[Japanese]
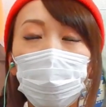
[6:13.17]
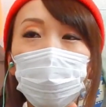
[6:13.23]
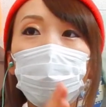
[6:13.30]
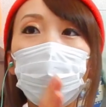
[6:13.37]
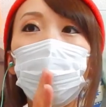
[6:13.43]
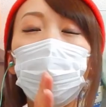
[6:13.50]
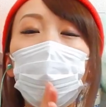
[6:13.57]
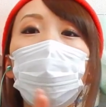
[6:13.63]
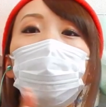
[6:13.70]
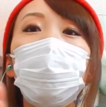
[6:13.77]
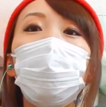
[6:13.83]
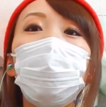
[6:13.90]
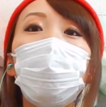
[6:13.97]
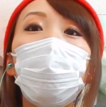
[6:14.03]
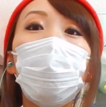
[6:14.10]
それを最
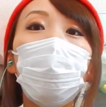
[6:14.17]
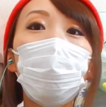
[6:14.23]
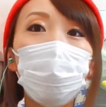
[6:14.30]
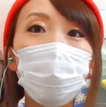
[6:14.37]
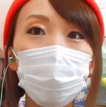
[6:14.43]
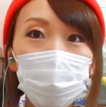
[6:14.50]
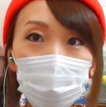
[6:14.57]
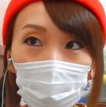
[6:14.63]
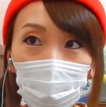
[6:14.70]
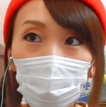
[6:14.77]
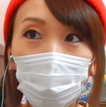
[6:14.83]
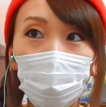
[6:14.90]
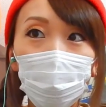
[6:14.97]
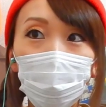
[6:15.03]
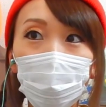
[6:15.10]
近登録し
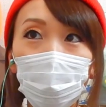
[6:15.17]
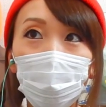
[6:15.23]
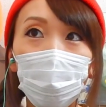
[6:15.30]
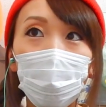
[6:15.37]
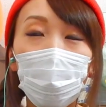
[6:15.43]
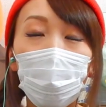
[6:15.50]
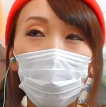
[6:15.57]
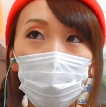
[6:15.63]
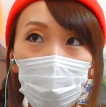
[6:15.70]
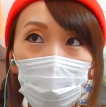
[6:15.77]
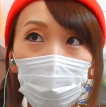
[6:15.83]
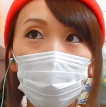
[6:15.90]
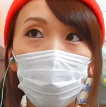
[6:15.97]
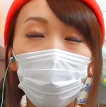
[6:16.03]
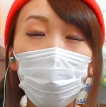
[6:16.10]
て、あの
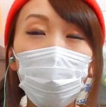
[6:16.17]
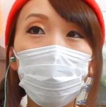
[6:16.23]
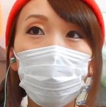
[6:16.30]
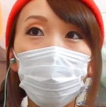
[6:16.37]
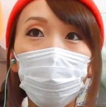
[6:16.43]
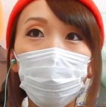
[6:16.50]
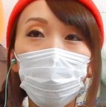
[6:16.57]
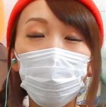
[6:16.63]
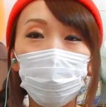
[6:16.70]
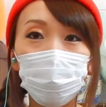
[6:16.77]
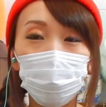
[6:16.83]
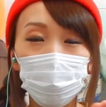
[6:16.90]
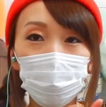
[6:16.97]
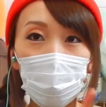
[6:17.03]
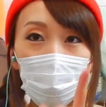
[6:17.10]
ね、
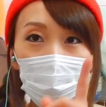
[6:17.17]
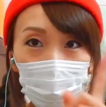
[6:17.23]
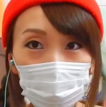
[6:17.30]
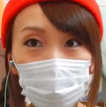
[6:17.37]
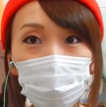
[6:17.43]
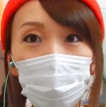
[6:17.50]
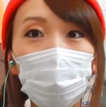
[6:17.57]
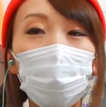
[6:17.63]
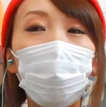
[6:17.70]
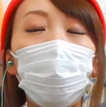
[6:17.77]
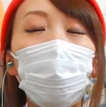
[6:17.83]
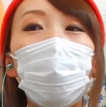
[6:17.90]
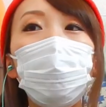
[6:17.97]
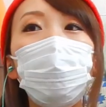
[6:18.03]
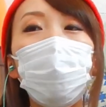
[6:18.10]
ドラゴンボール第1話から
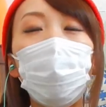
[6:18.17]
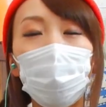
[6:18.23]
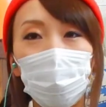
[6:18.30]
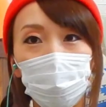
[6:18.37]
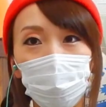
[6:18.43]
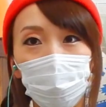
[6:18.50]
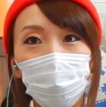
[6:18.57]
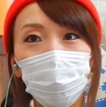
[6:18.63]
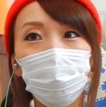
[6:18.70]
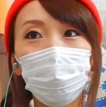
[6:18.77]
見始めてんの。